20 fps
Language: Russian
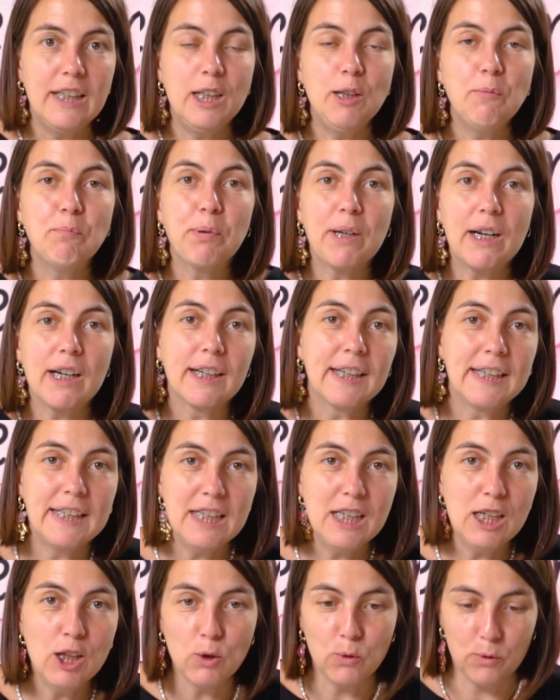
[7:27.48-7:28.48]
и
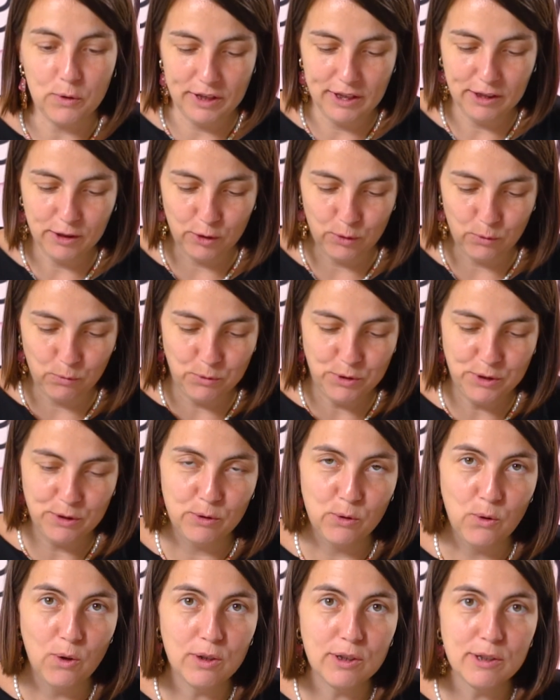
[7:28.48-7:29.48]
проклею этот
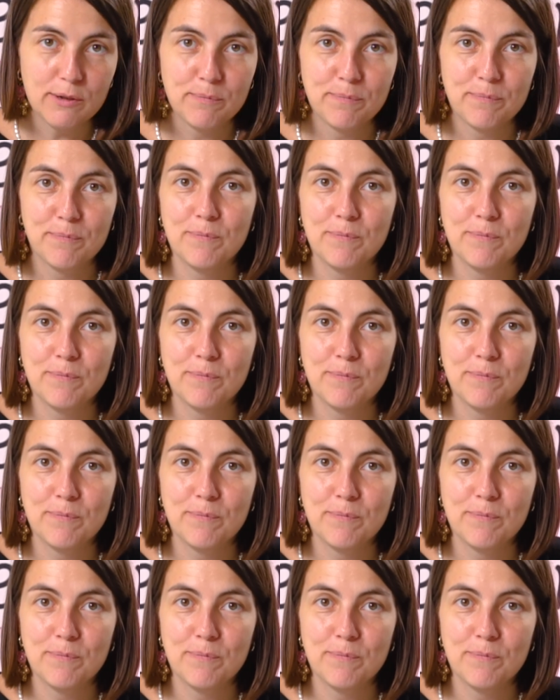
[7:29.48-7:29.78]
узелок